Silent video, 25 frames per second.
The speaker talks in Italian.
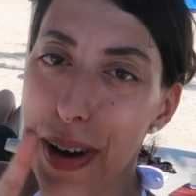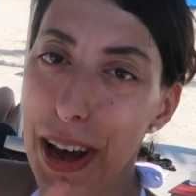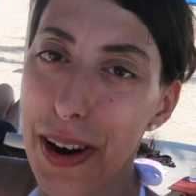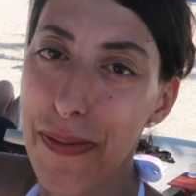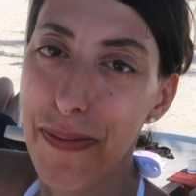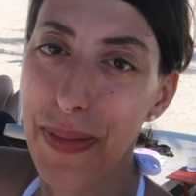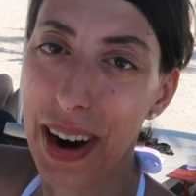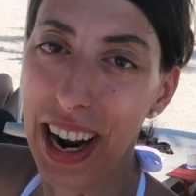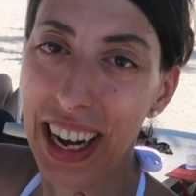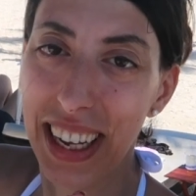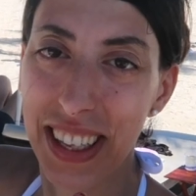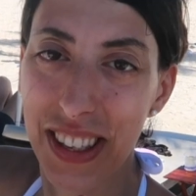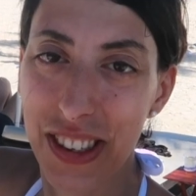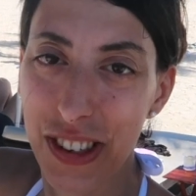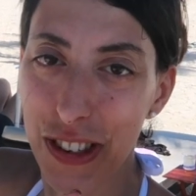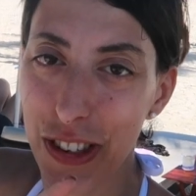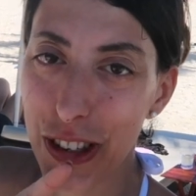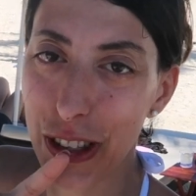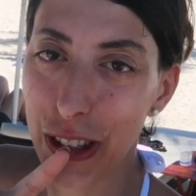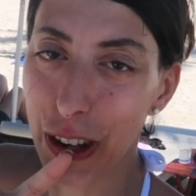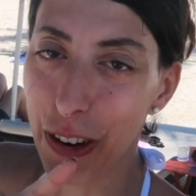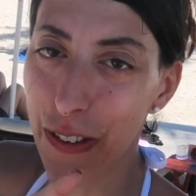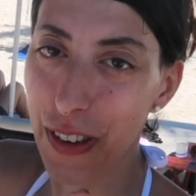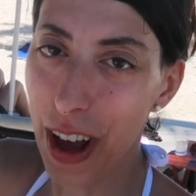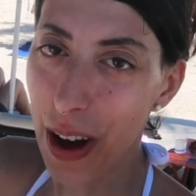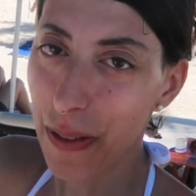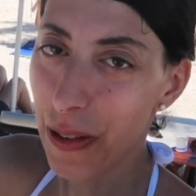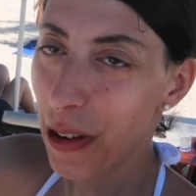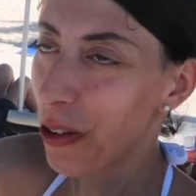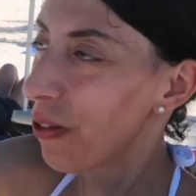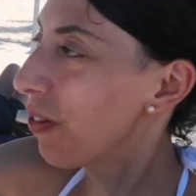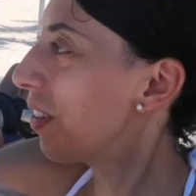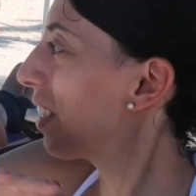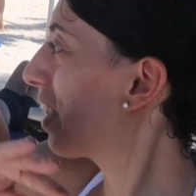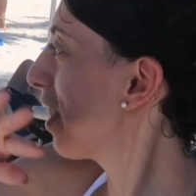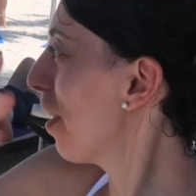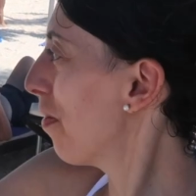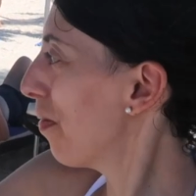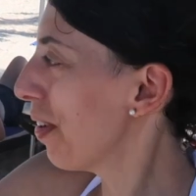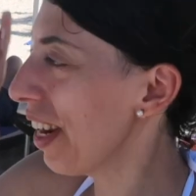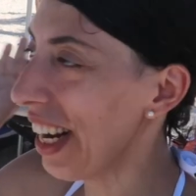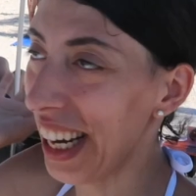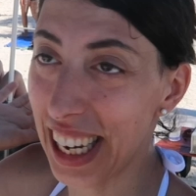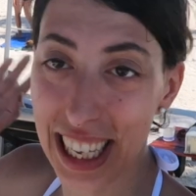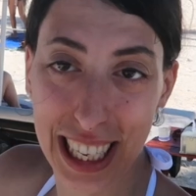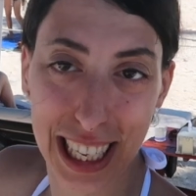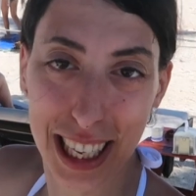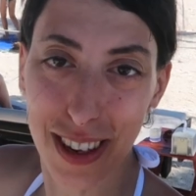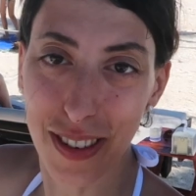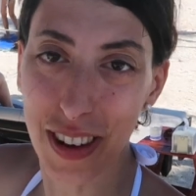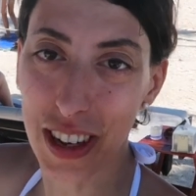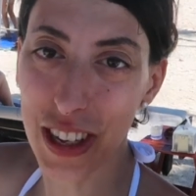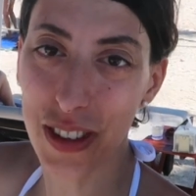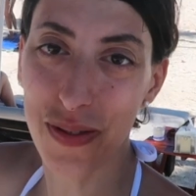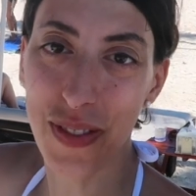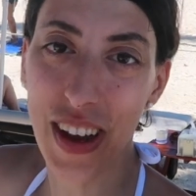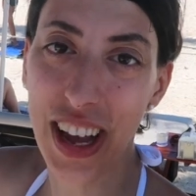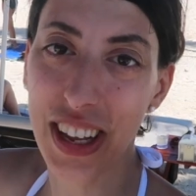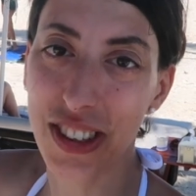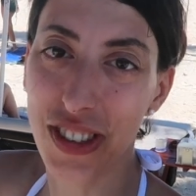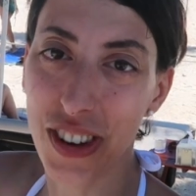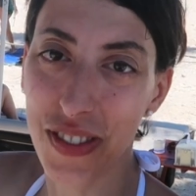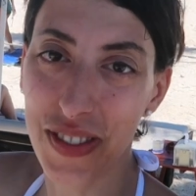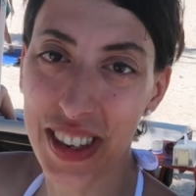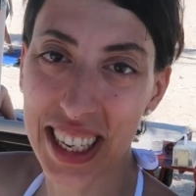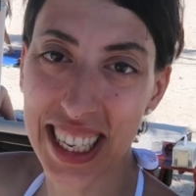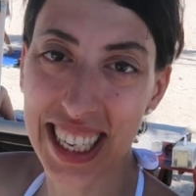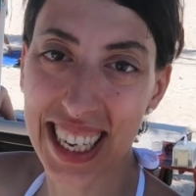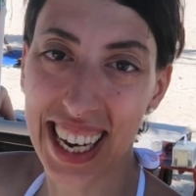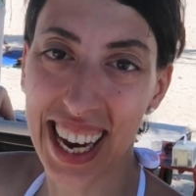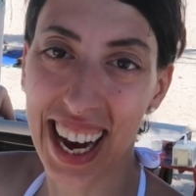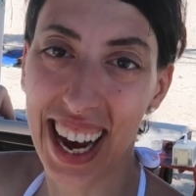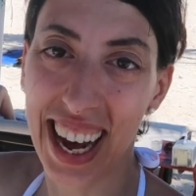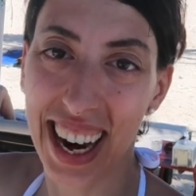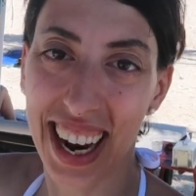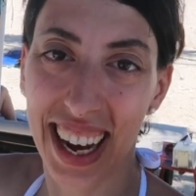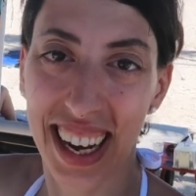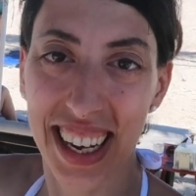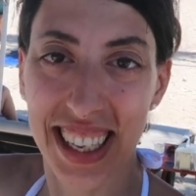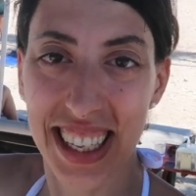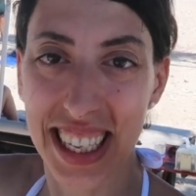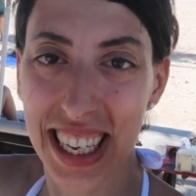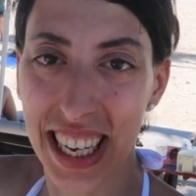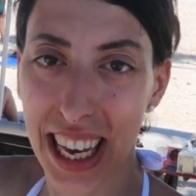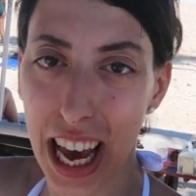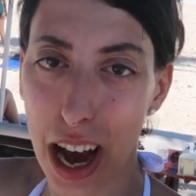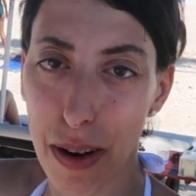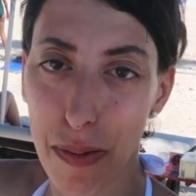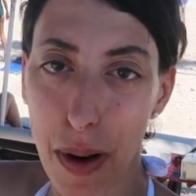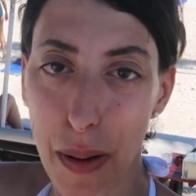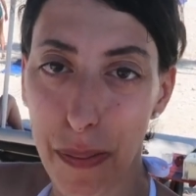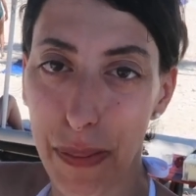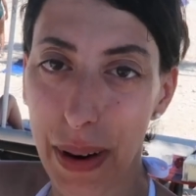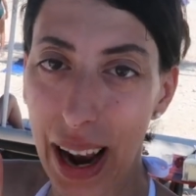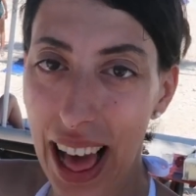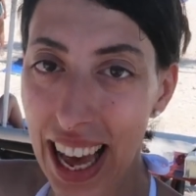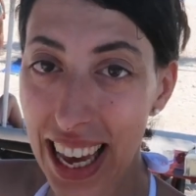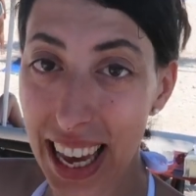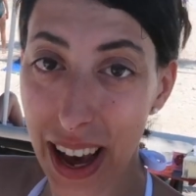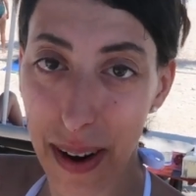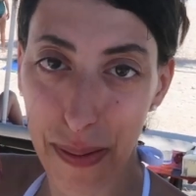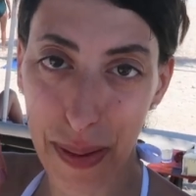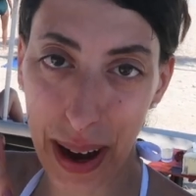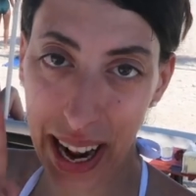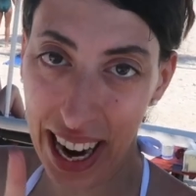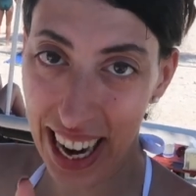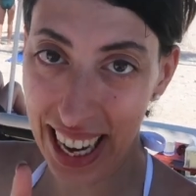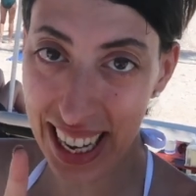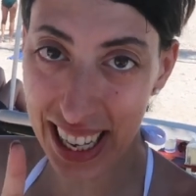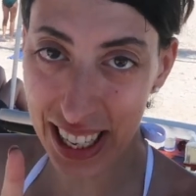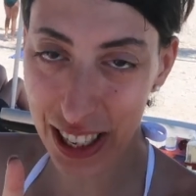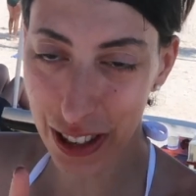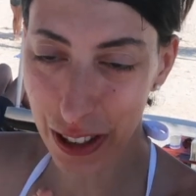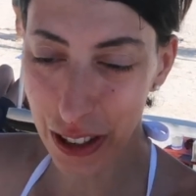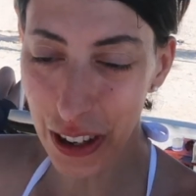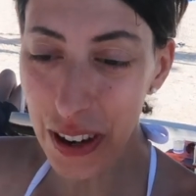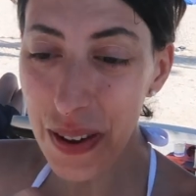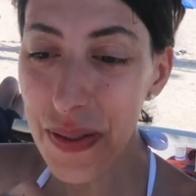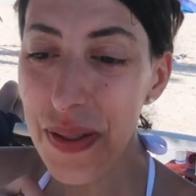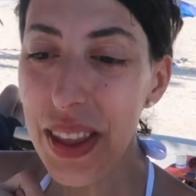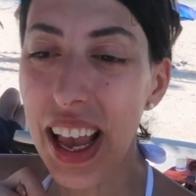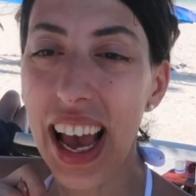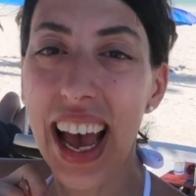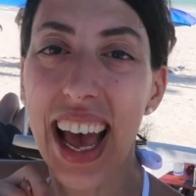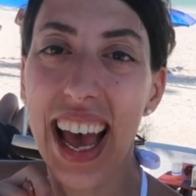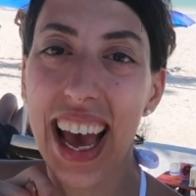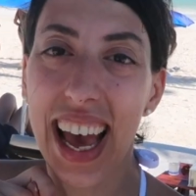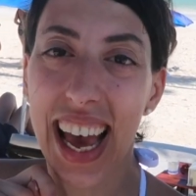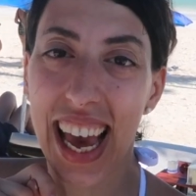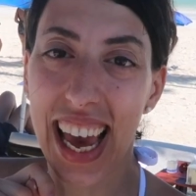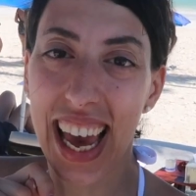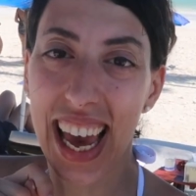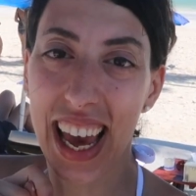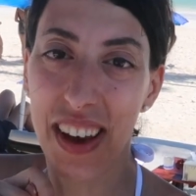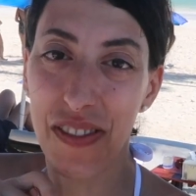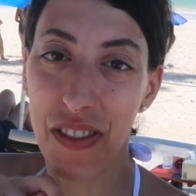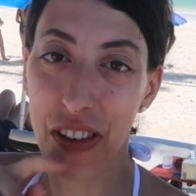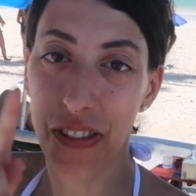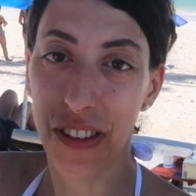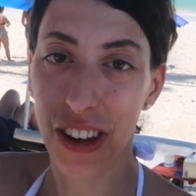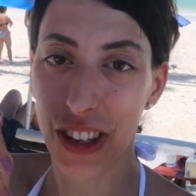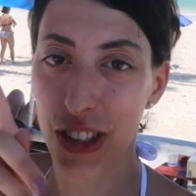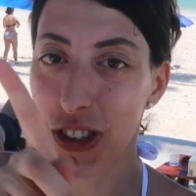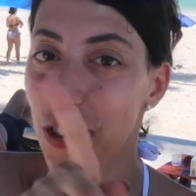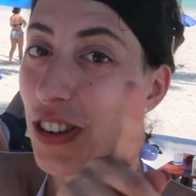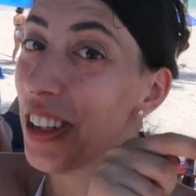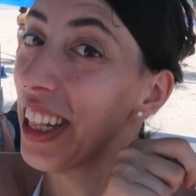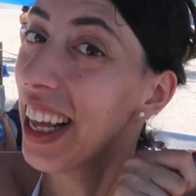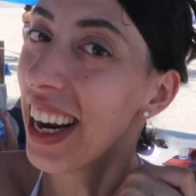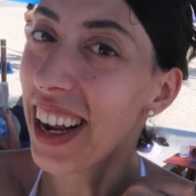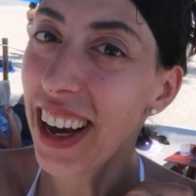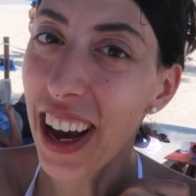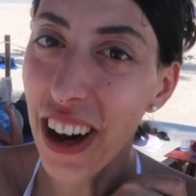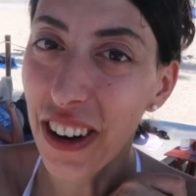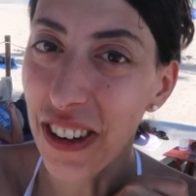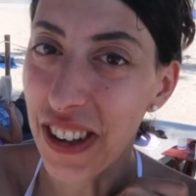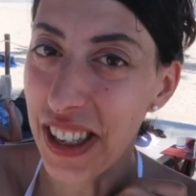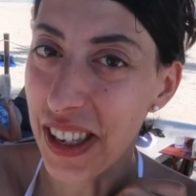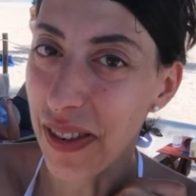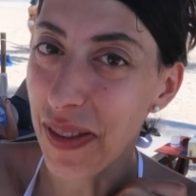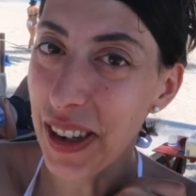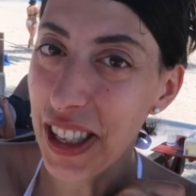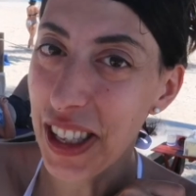Per pranzo ci troviamo in questa bellissima spiaggia messicana che si chiama Playa Paraiso e vi faccio vedere che cosa